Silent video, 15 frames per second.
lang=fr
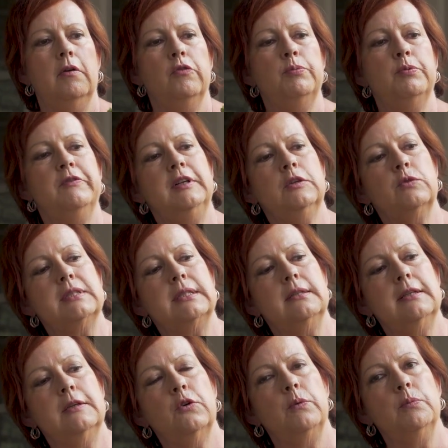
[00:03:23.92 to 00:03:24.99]
Vous pouvez le
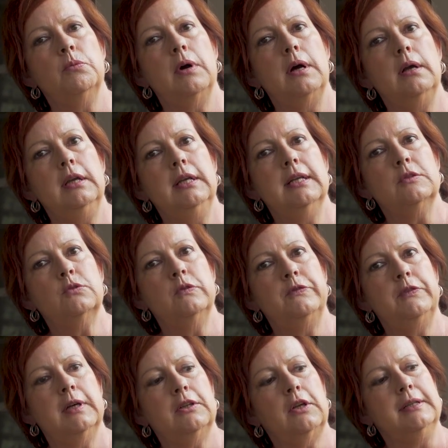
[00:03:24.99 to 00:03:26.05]
constater comme moi, il a
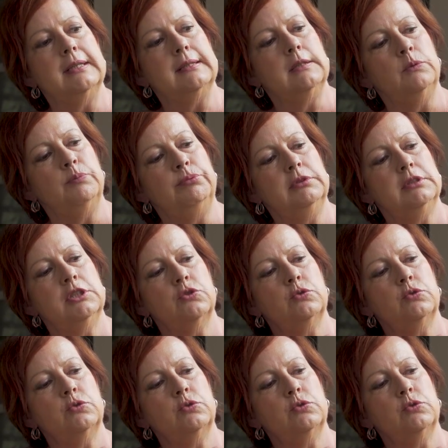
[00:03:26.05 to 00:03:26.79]
souffert d'un excès de pluie ces